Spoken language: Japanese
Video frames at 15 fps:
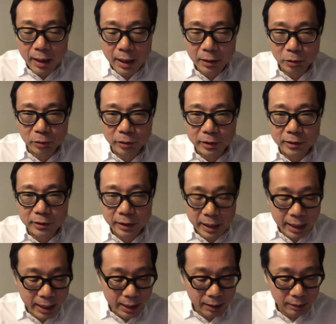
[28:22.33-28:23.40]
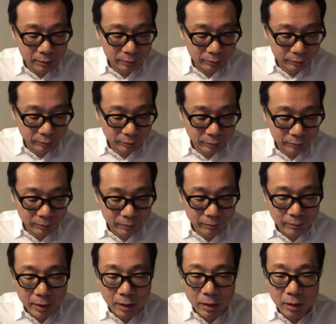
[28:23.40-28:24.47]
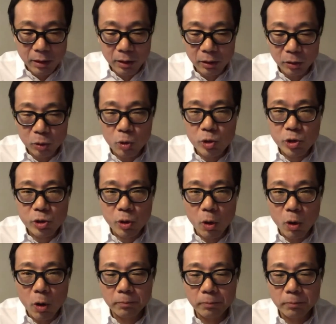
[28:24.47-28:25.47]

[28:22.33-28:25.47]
えるとですね、当時の